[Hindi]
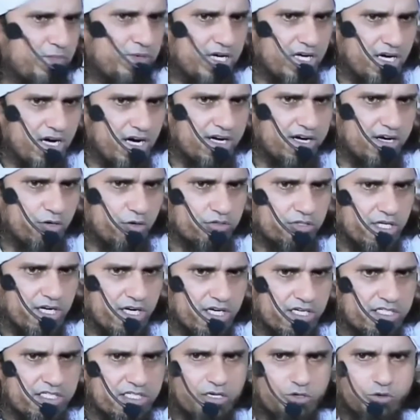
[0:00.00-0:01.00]
कुछ भी लगाना होता
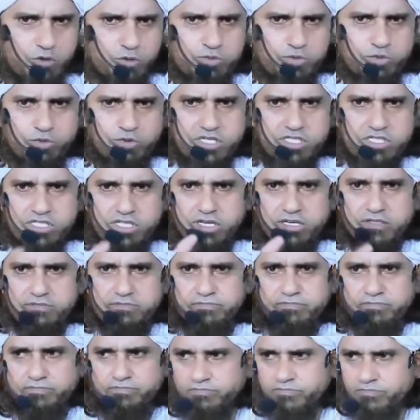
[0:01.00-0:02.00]
है ना अच्छा खूबसूरत सा
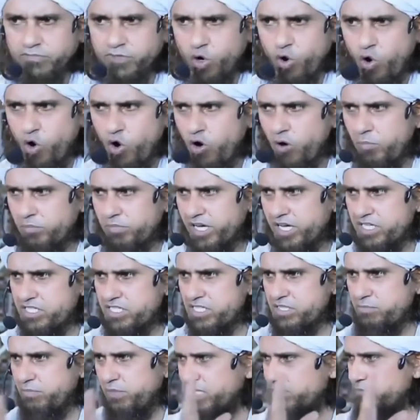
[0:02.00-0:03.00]
कौम के
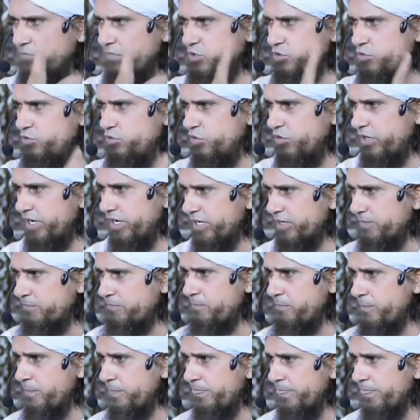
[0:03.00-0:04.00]
जज्बात मजरूह हो रहे हैं